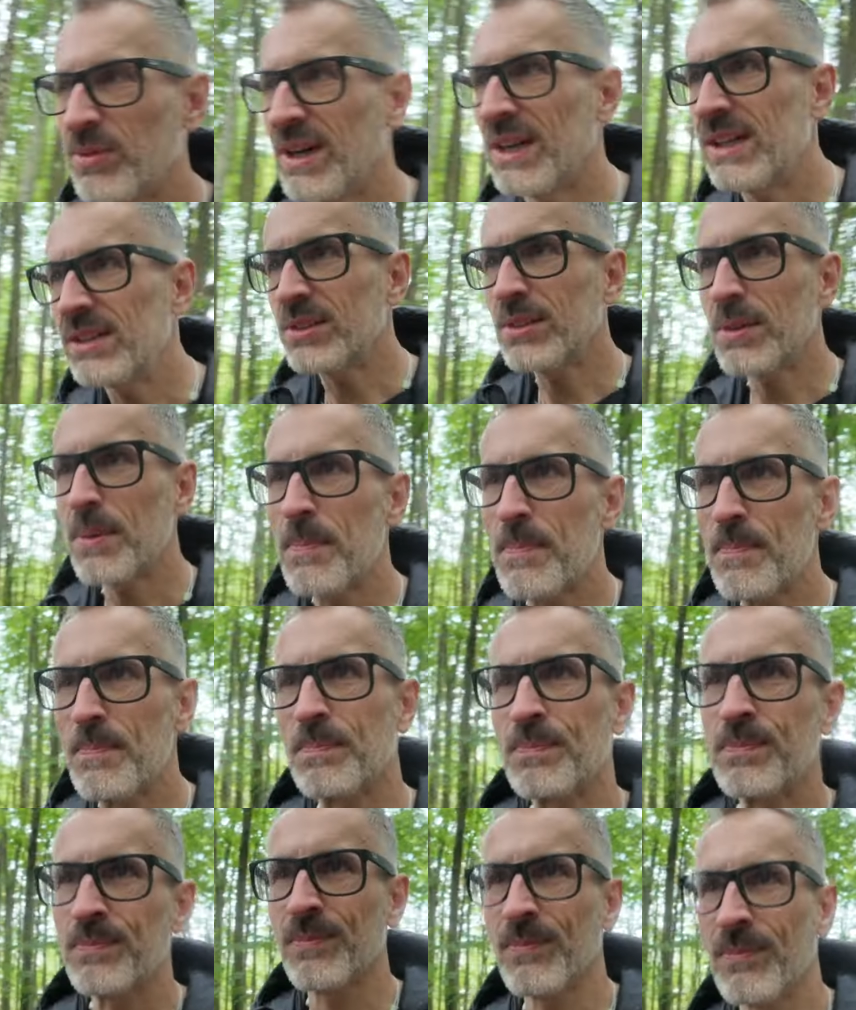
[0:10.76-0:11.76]
im Wald.
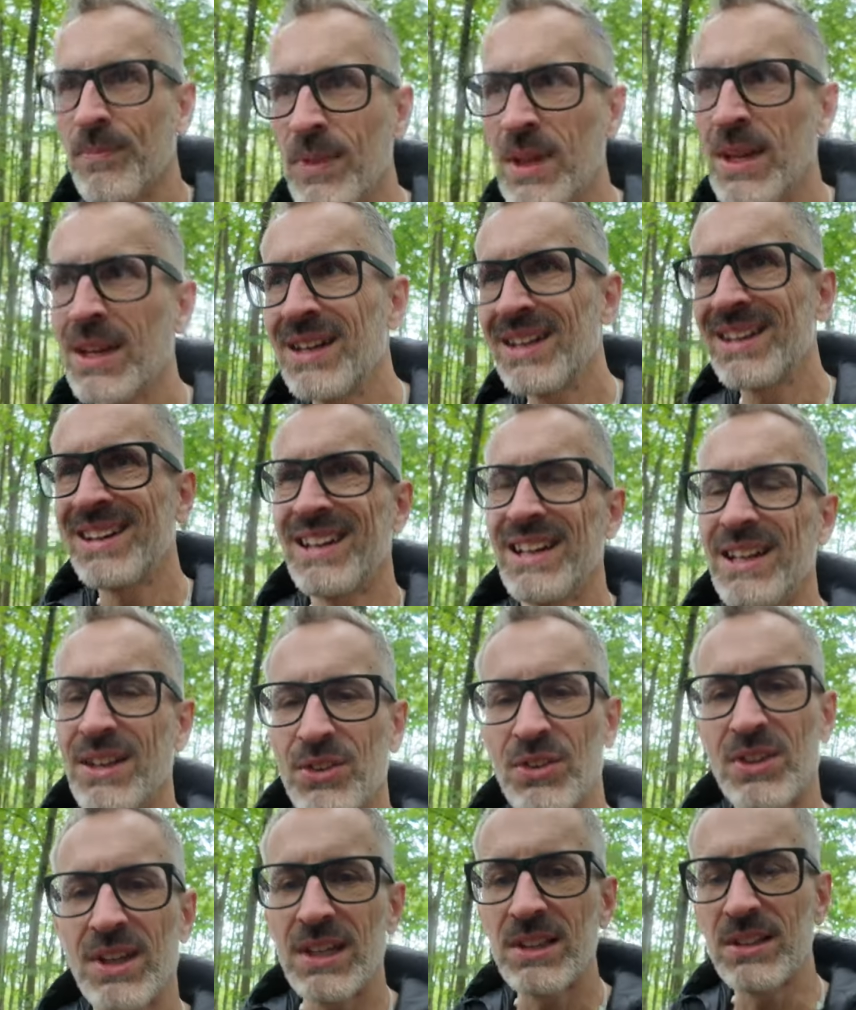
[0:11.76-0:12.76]

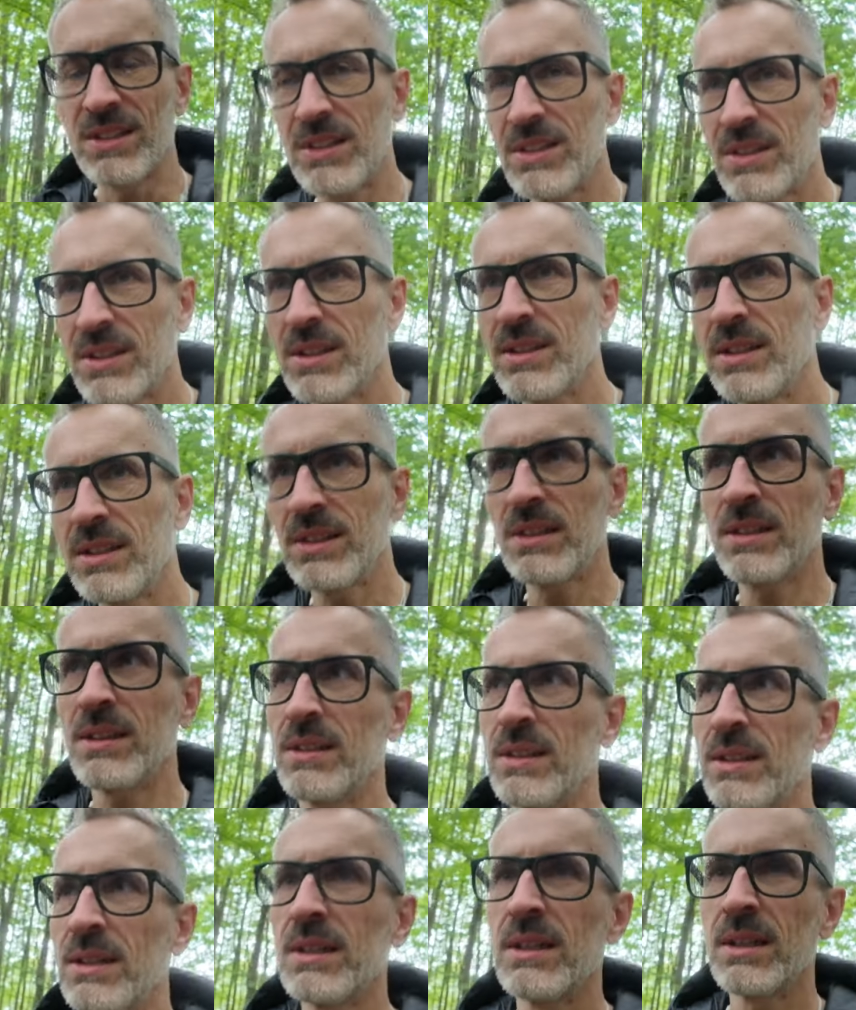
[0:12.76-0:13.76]
Es regnet.
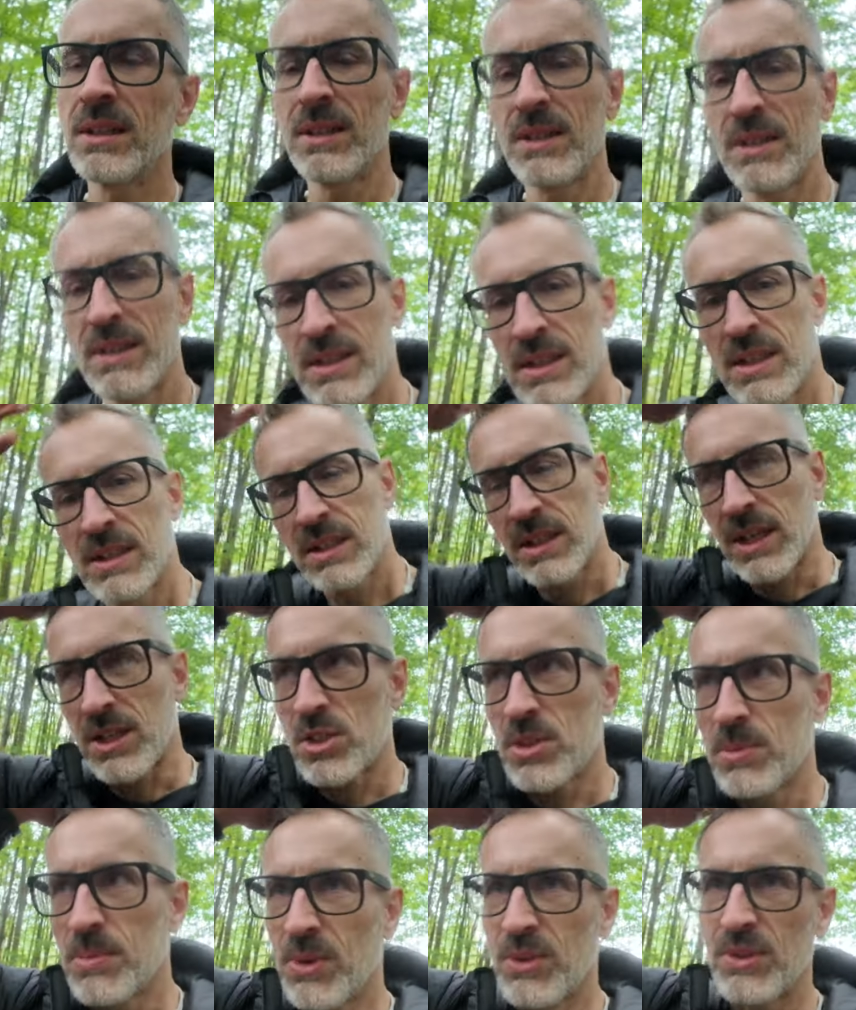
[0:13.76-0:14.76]
Es
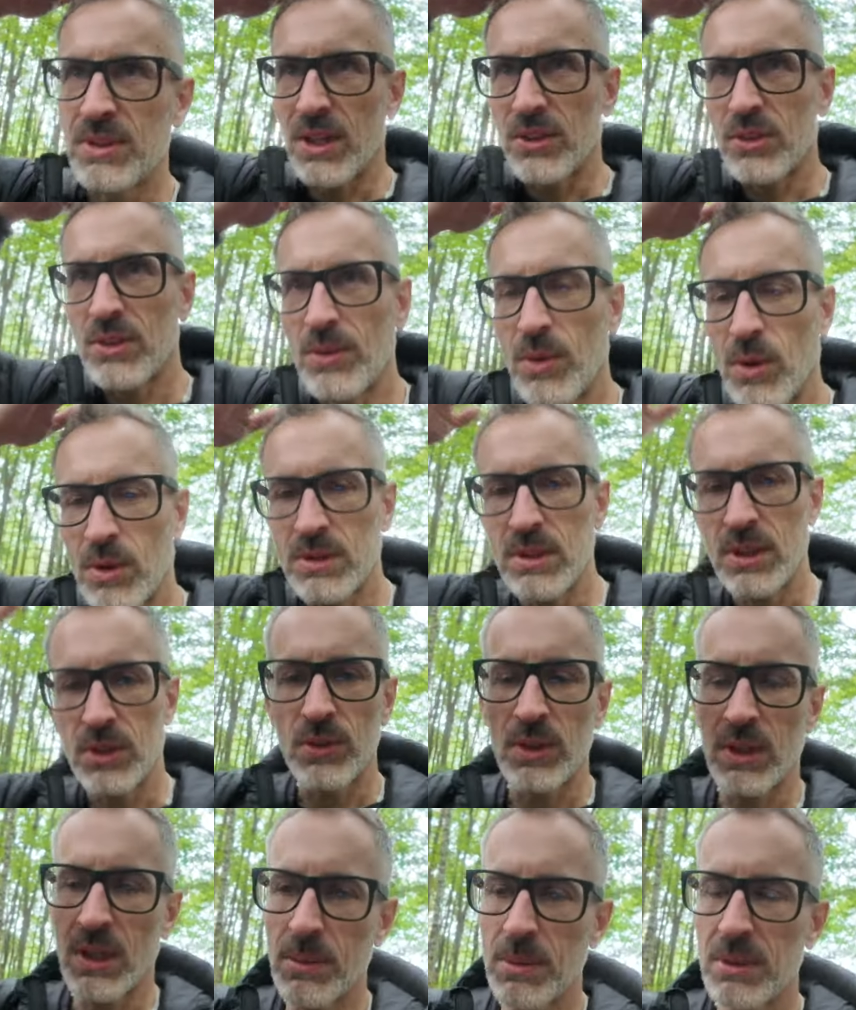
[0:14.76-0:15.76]
ist schon ein bisschen nass geworden,
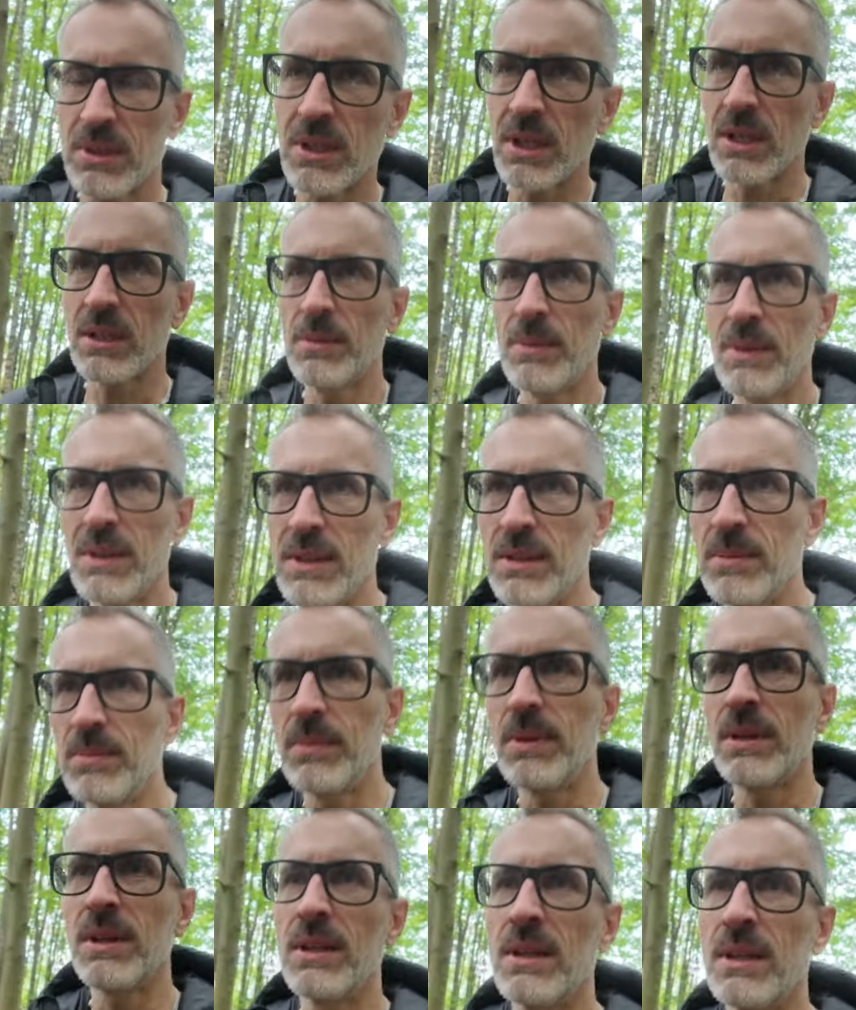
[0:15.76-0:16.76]
deswegen habe ich gerade mal
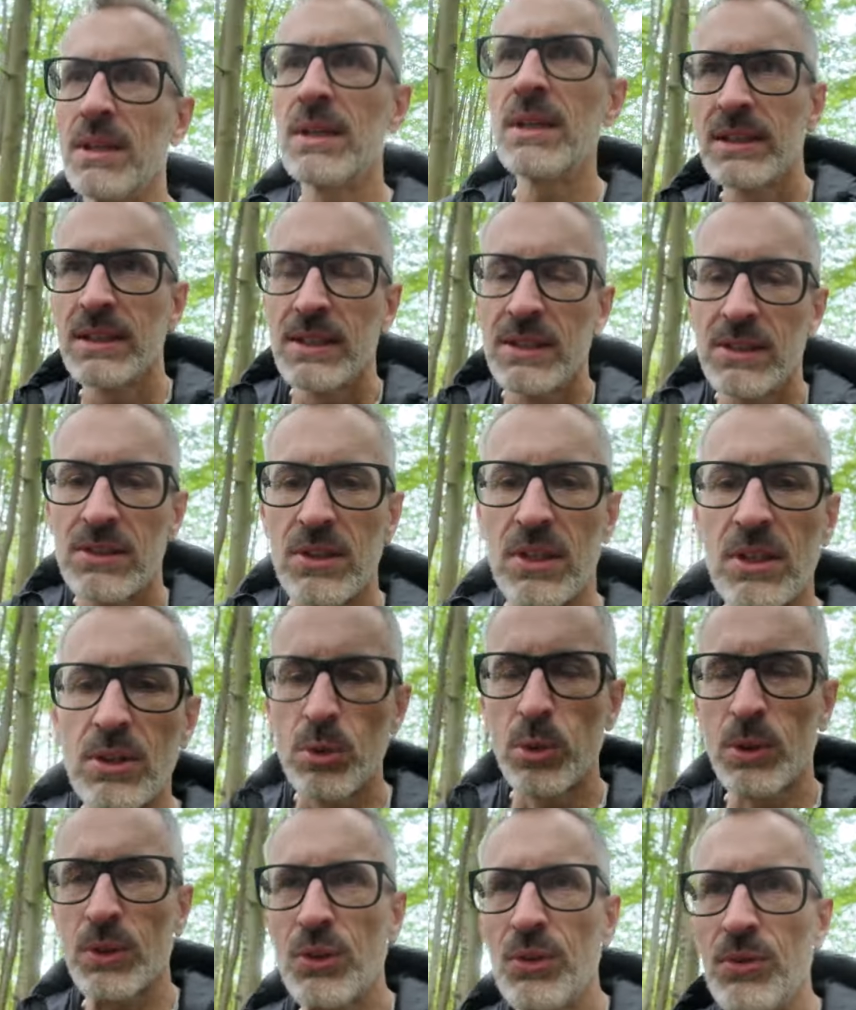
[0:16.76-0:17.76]
eben den
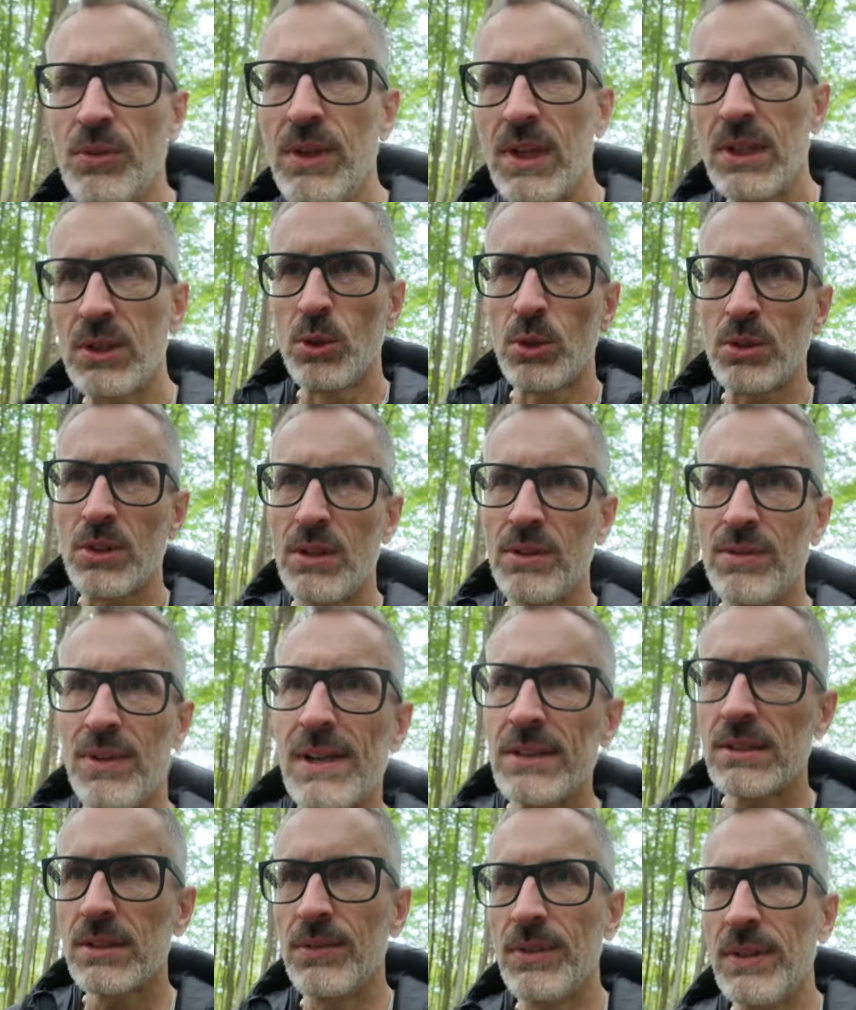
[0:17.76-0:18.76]
kurzen Weg durch den
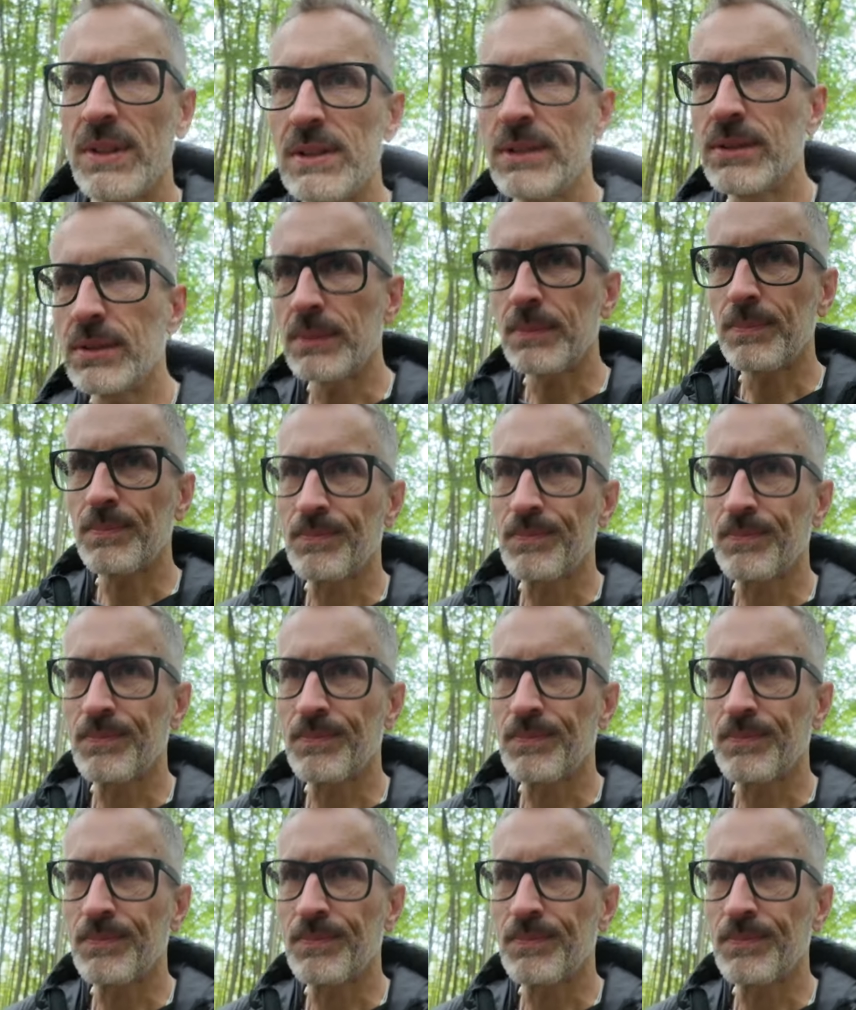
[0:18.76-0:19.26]
Wald gewählt